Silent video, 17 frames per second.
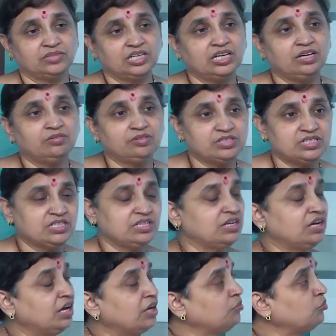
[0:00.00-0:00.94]
బాగా గమనించి
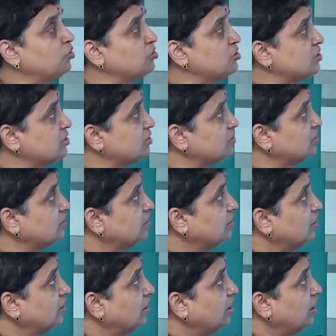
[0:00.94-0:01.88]
ఈ హార్మోన్స్
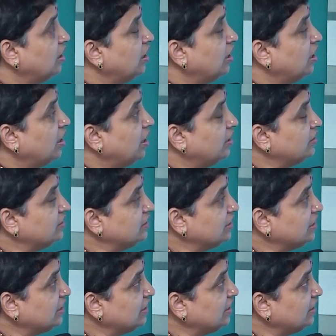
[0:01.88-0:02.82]

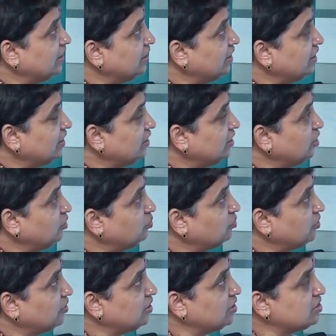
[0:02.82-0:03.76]
అందుకనే ఈ
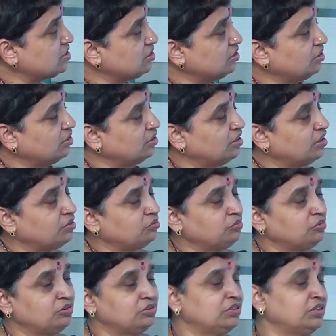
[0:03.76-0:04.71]
ప్రొజెస్ట్రాన్
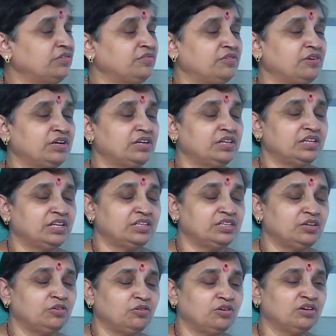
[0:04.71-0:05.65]
హార్మోన్
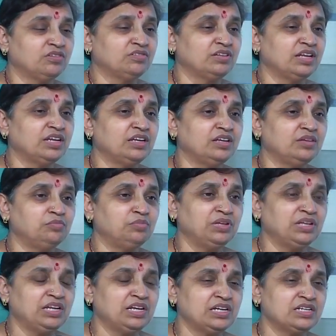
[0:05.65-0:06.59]
ఇటువంటిదంతా ఒక్కొక్కసారి
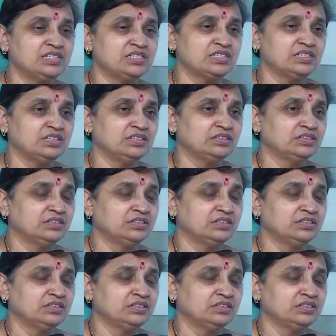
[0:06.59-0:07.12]
పీరియడ్స్